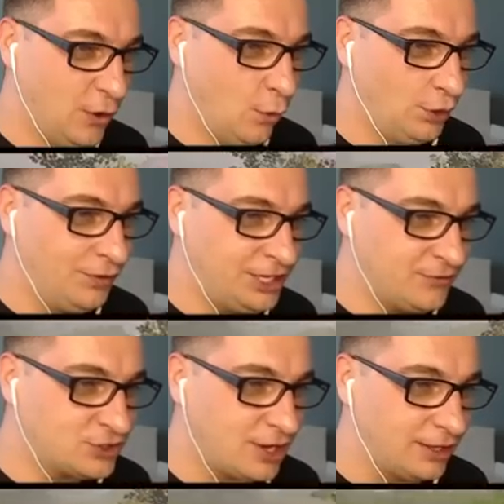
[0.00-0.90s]
Ой, давайте
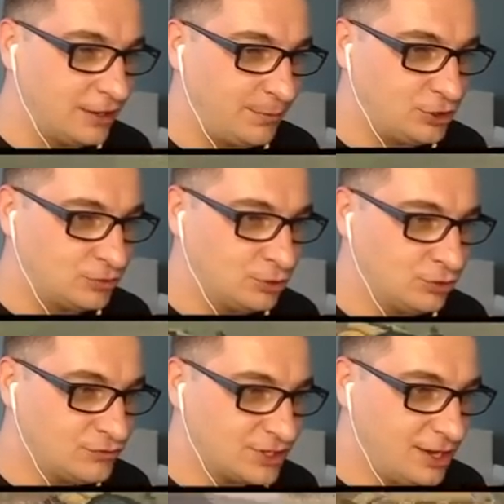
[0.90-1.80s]
в скалах поищем. Может,
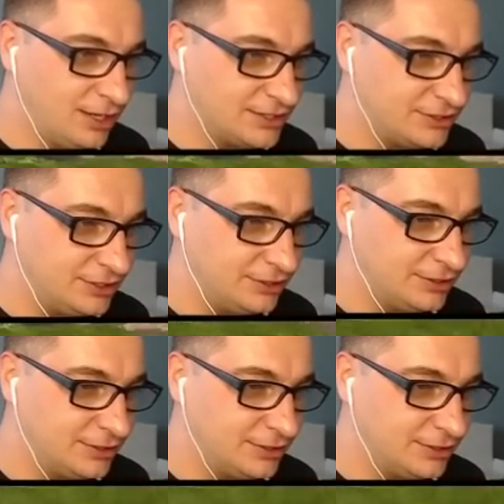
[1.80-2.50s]
он в скалах сидит?